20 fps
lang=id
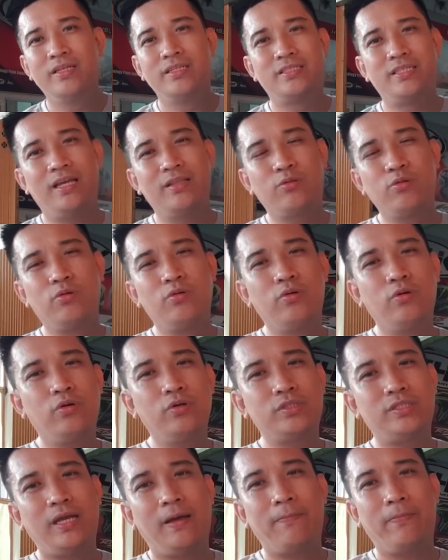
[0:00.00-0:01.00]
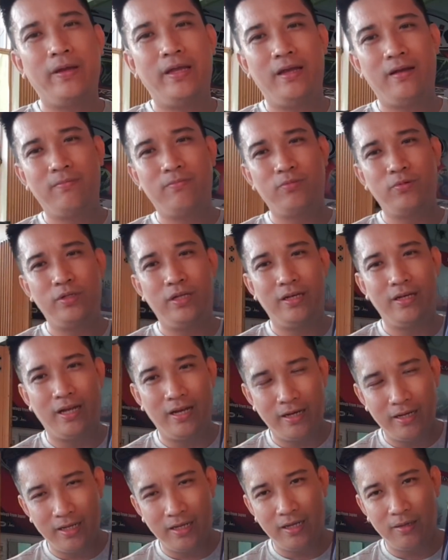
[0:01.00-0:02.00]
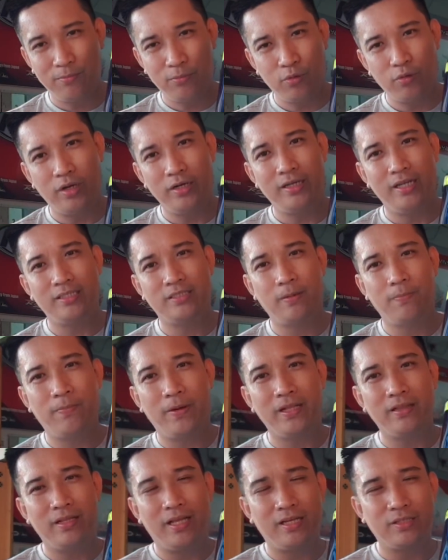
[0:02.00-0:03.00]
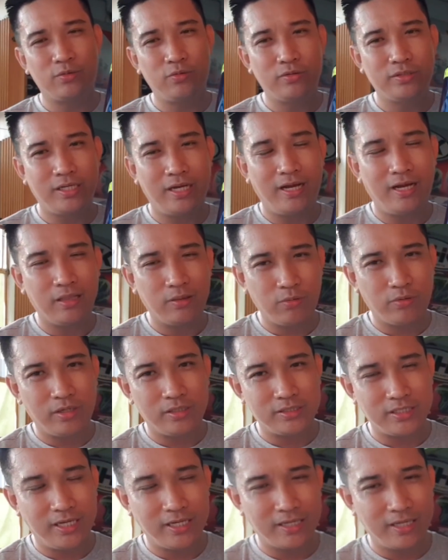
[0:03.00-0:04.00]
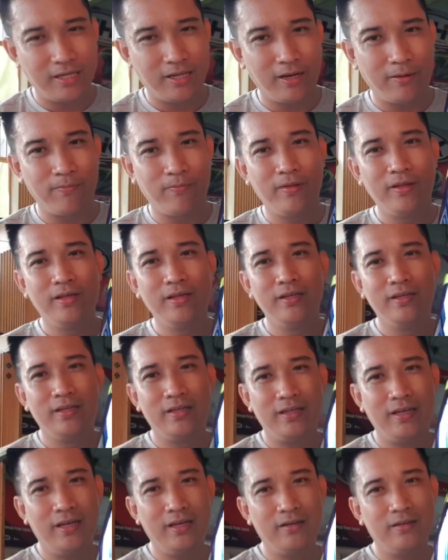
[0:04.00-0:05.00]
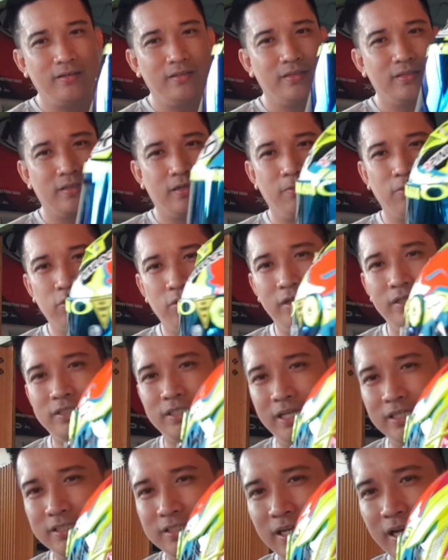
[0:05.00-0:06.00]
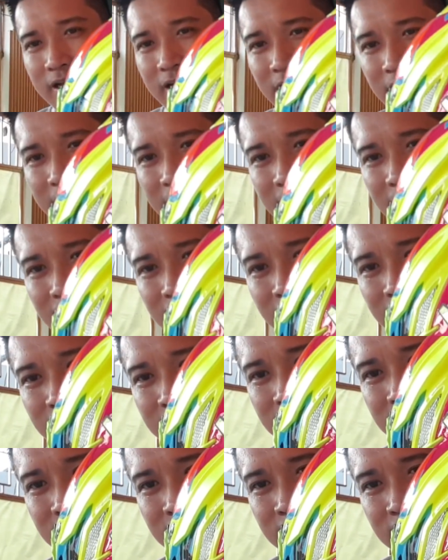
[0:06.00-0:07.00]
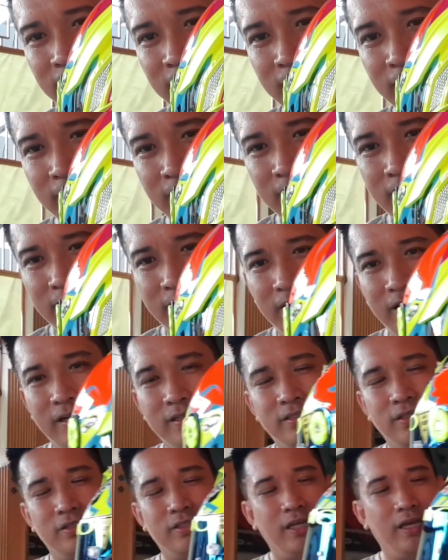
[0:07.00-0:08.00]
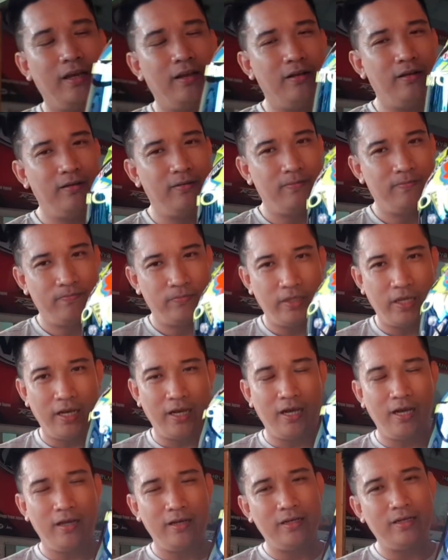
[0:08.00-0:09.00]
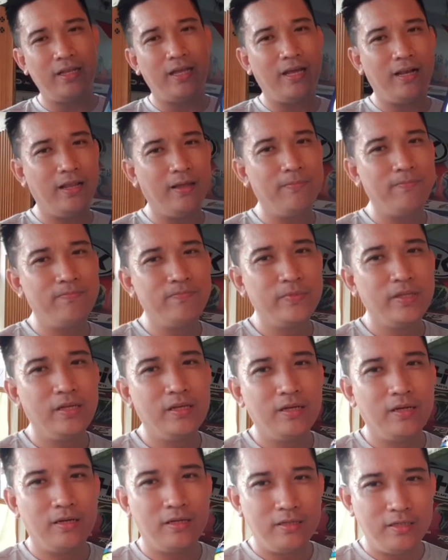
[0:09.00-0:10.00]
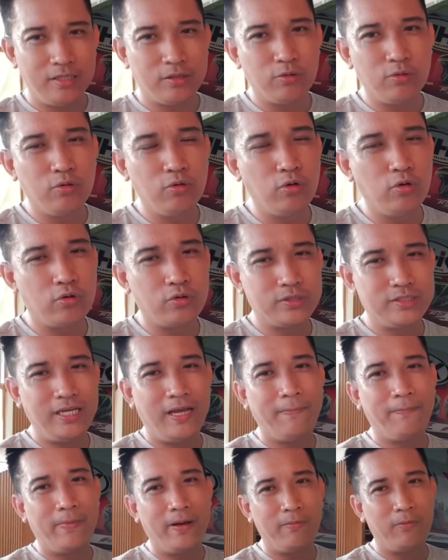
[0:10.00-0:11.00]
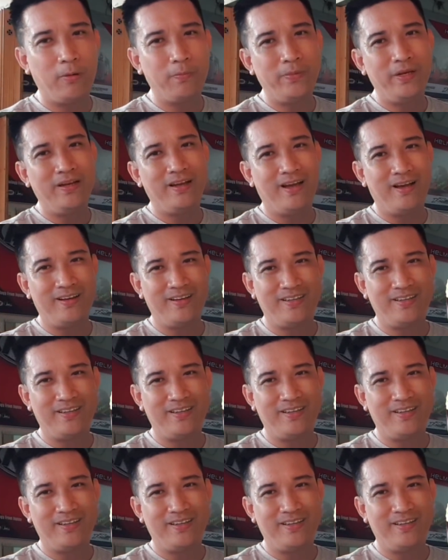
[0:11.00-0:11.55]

saya tunggu siapa yang punya dana buruan dia cepat langsung saya atur dan saya kirim ya kebetulan size nya ada L ya size L dan ini helm ditunggu siapa mau pinang